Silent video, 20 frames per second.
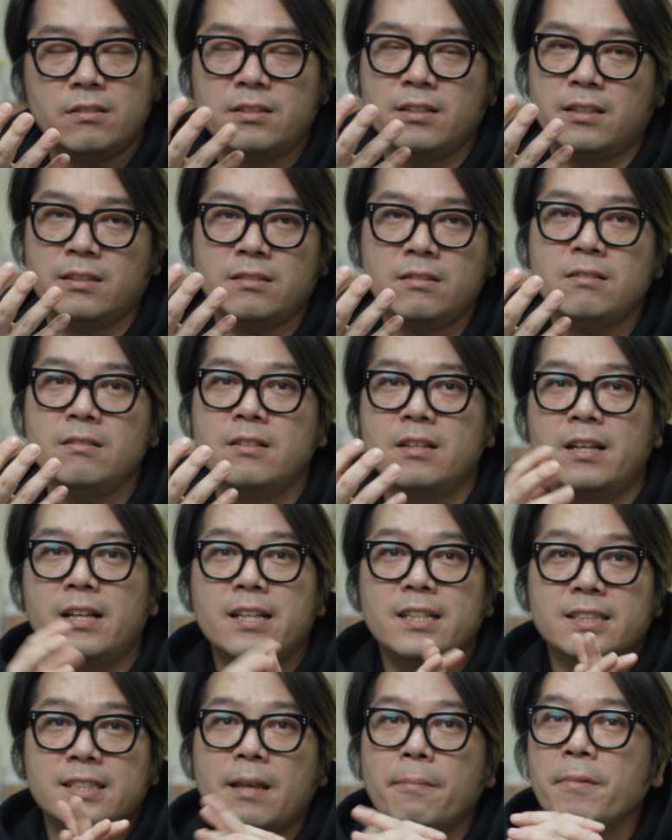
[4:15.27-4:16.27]
그래서
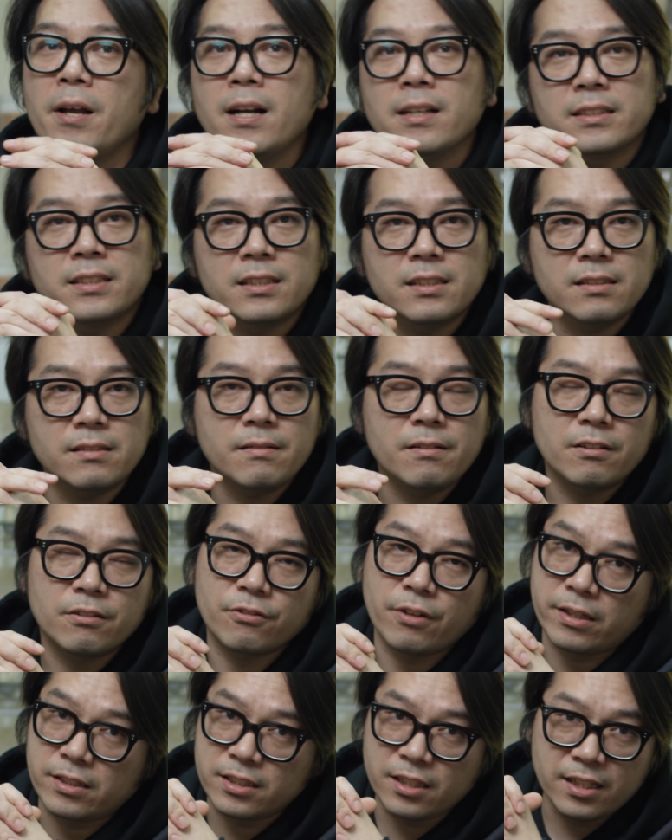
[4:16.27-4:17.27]
삼각대를
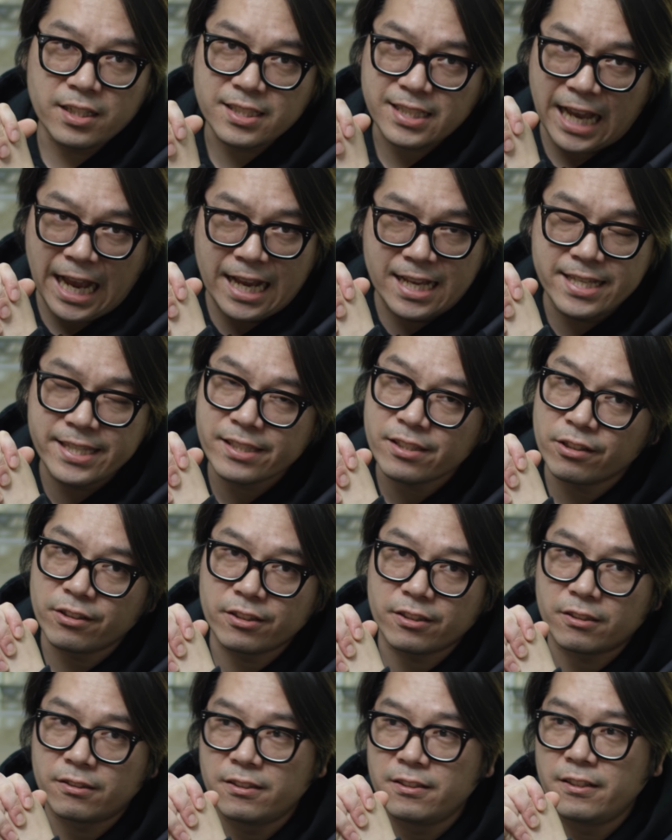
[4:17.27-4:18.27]
굉장히 잘
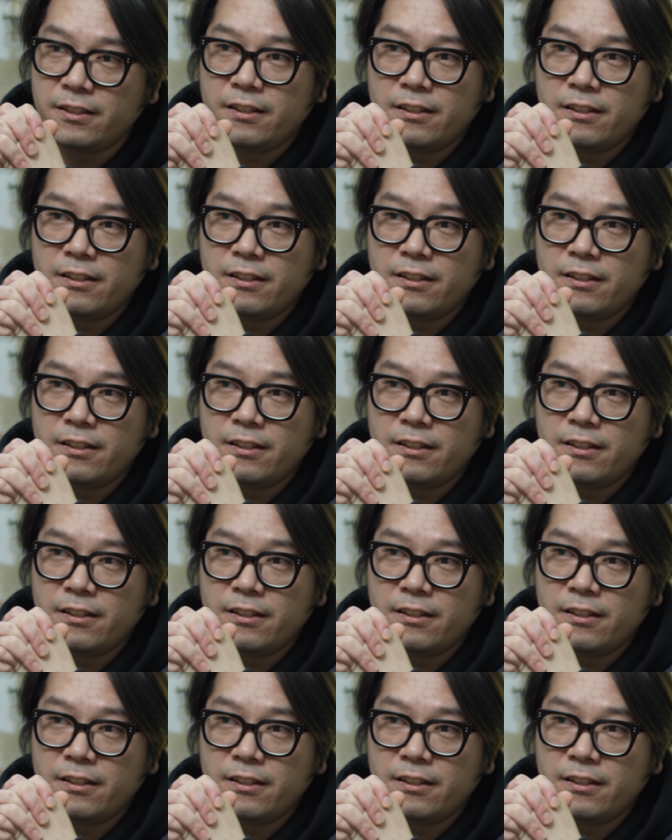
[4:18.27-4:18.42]
써요.